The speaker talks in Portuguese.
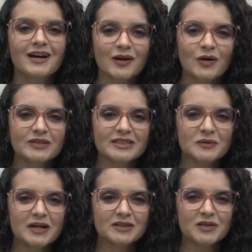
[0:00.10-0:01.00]

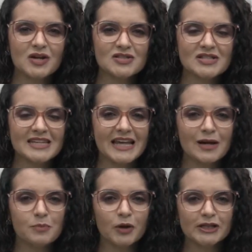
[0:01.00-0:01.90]
Continuando o nosso
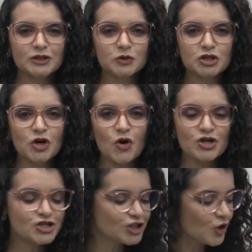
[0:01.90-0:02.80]
cenário político de
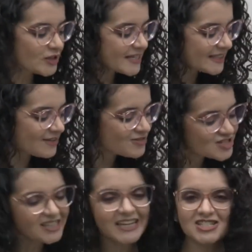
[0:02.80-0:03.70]
hoje, nossa
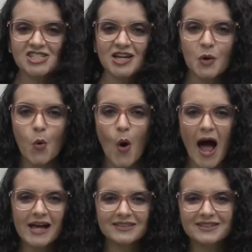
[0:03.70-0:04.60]
entrevista desta
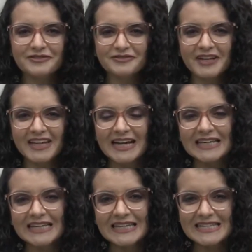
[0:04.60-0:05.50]
quarta-feira,
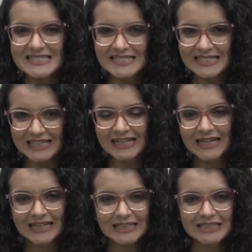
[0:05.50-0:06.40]
15
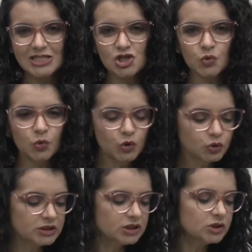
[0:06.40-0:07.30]
de julho
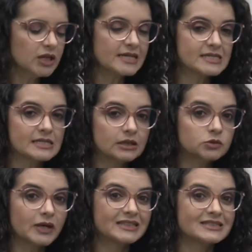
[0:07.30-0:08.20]
de, desse
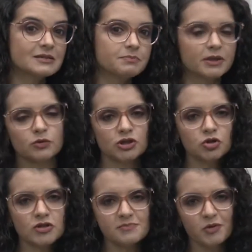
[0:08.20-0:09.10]
ano atípico de
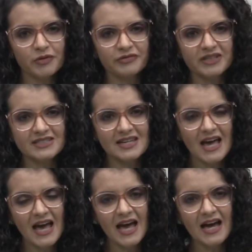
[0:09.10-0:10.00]
2020
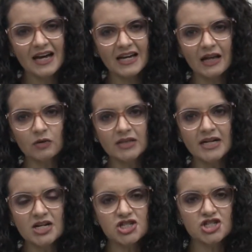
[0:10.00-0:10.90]
é Cláudia
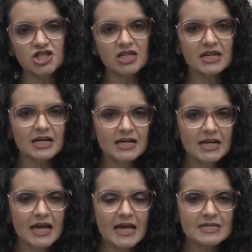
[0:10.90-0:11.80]
Regina,
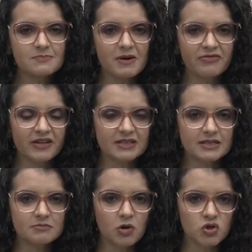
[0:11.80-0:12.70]
ex-prefeita
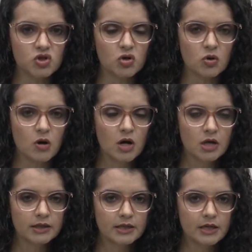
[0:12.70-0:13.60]
de Mossoró,
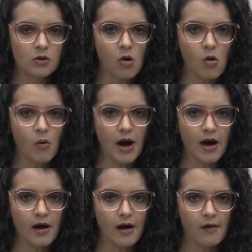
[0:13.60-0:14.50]
que com
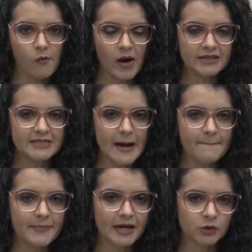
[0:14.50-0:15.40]
a, o
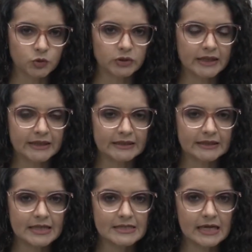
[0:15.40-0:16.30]
adiamento da data
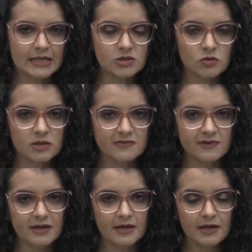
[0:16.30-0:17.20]
das eleições
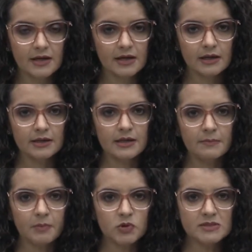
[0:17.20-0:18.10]
vê aí
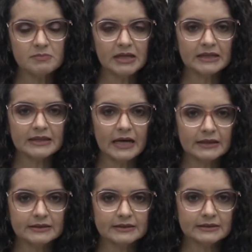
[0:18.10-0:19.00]
a
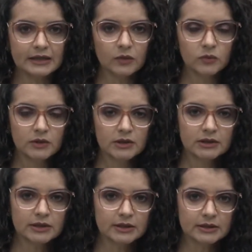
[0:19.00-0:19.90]
possibilidade, então,
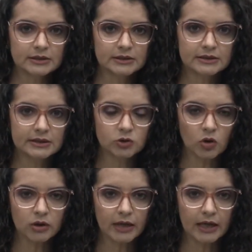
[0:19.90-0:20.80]
uh, de se
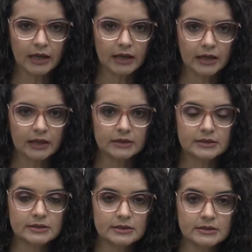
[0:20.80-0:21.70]
tornar, uh,
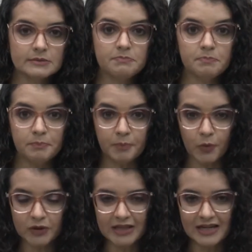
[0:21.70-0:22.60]
de, de
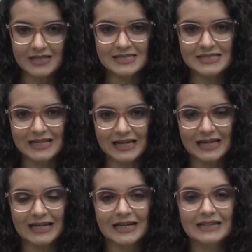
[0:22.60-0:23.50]
poder
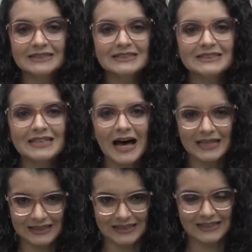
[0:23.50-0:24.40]
ser
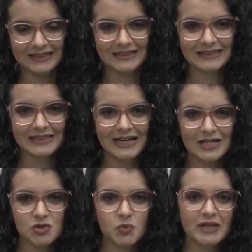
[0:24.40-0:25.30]
candidata.
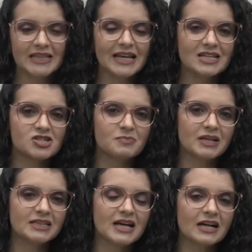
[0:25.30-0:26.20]
A sua
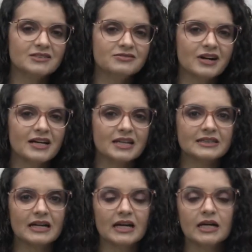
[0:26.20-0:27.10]
inelegibilidade vai
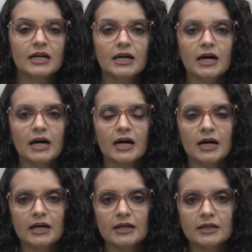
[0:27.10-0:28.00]
até
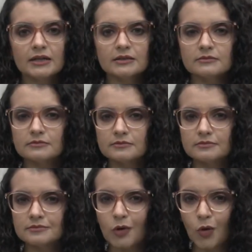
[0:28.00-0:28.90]
a
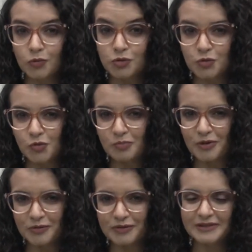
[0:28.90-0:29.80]

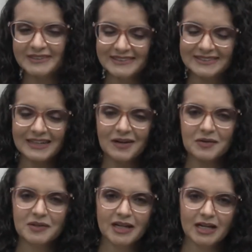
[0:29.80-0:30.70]
outubro.
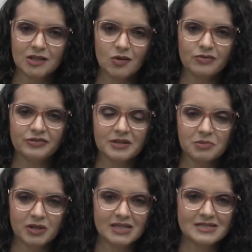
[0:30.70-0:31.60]
Então, em
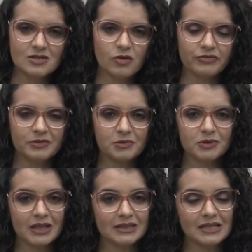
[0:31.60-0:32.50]
novembro, 15 de novembro,
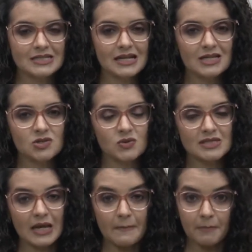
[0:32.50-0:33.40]
data das eleições,
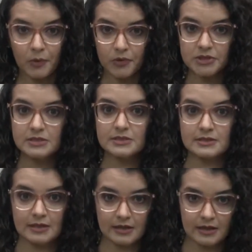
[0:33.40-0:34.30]
ela pode
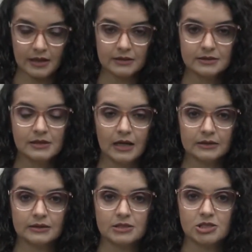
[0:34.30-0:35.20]
ser
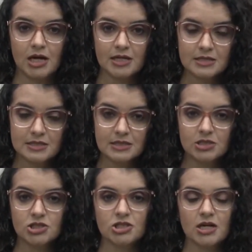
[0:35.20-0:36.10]
candidata. Já
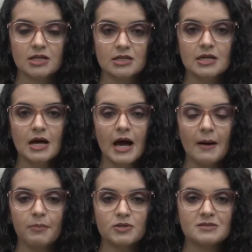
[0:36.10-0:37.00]
existe aí
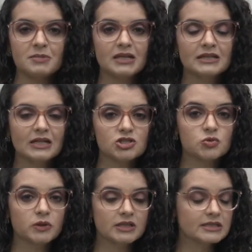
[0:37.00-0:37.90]
a possibilidade
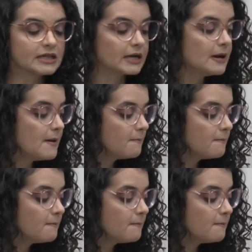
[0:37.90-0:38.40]
jurídica.